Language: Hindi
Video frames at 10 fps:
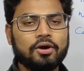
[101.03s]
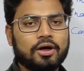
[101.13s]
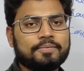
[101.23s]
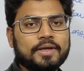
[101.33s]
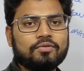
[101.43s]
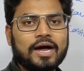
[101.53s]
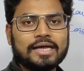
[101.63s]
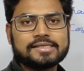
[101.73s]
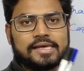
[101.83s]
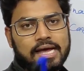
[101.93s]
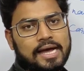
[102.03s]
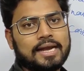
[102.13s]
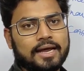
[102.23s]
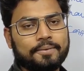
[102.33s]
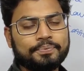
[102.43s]
और फिर वहाँ से
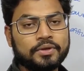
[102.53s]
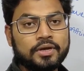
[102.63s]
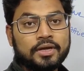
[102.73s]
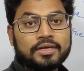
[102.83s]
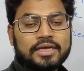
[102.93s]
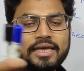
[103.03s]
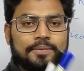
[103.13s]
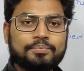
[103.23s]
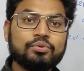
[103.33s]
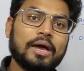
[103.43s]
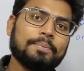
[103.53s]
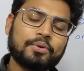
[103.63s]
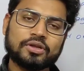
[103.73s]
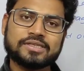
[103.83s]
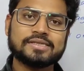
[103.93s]
आना यही पूरा
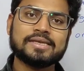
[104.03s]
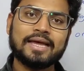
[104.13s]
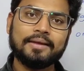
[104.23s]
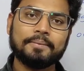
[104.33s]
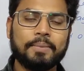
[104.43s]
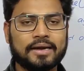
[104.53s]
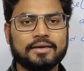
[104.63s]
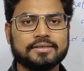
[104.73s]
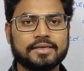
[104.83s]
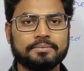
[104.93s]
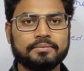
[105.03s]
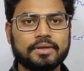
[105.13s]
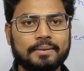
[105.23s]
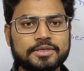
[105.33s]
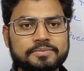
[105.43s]
प्रोसेस है पार्टनरशिप
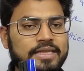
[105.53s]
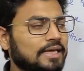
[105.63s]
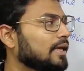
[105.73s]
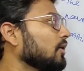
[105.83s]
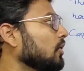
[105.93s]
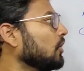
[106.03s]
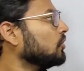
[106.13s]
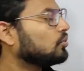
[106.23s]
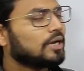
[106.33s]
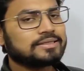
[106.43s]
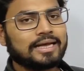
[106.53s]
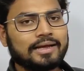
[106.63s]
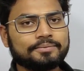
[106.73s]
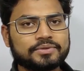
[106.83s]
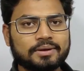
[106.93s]
अब इसमें देखिए थोड़ा सा
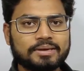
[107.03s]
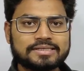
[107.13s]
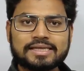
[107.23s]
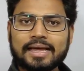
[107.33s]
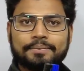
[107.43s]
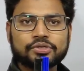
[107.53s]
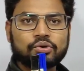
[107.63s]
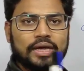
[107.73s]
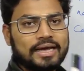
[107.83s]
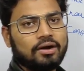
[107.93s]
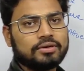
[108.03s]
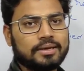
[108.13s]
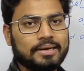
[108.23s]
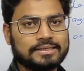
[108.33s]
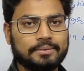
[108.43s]
समझते हैं आप इसको अकाउंट
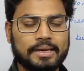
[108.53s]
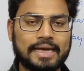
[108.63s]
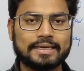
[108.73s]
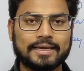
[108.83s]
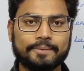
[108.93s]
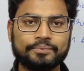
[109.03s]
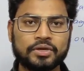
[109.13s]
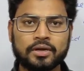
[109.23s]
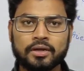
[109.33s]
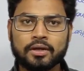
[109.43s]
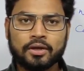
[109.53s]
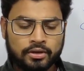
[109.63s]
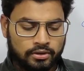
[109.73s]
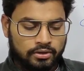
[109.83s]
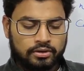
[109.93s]
के भाषा में है क्या
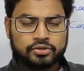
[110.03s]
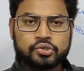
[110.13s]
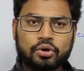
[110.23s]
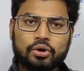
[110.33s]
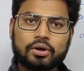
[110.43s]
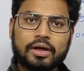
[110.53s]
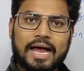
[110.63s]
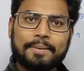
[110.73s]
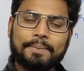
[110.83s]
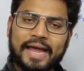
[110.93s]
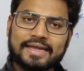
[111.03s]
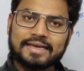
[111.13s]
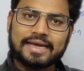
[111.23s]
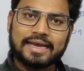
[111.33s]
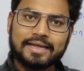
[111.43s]
जो आप बाइक
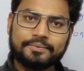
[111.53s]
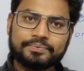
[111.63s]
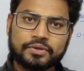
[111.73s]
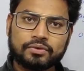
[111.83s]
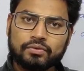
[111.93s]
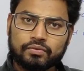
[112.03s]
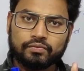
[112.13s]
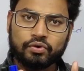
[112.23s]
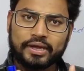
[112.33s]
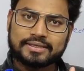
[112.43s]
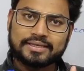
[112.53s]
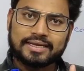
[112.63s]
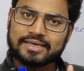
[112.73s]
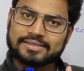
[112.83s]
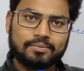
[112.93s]
निकाले वो एक
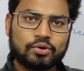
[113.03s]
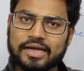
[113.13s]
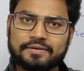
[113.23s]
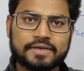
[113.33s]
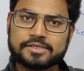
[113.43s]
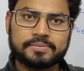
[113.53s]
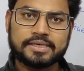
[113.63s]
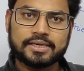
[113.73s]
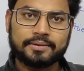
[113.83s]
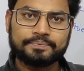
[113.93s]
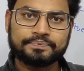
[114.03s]
तरीके से हम लोग का इन्वेस्टमेंट है